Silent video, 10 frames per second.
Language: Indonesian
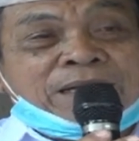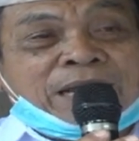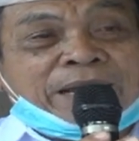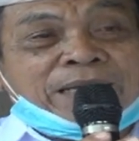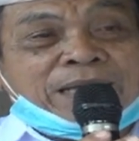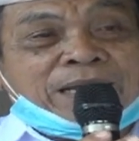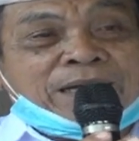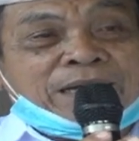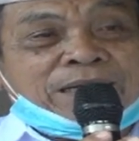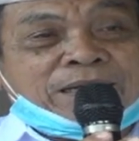angin
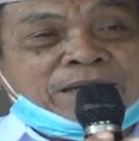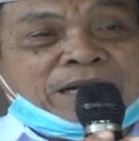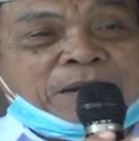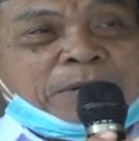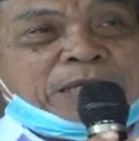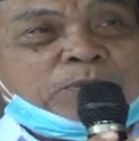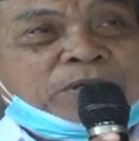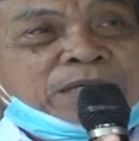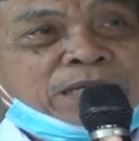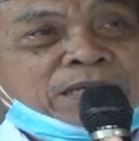dan jaga kelepas
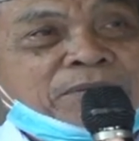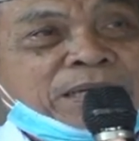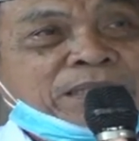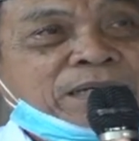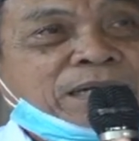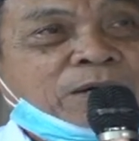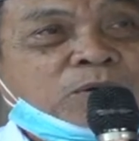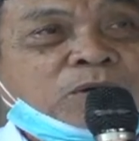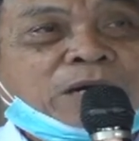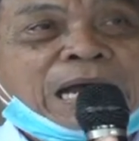puniki ngenten
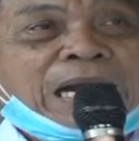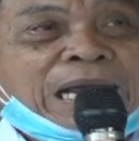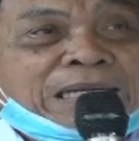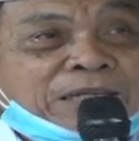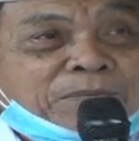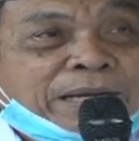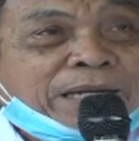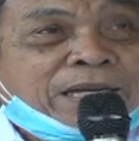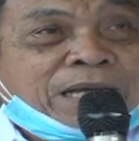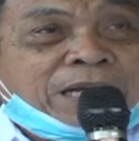alungo kalasan mungkin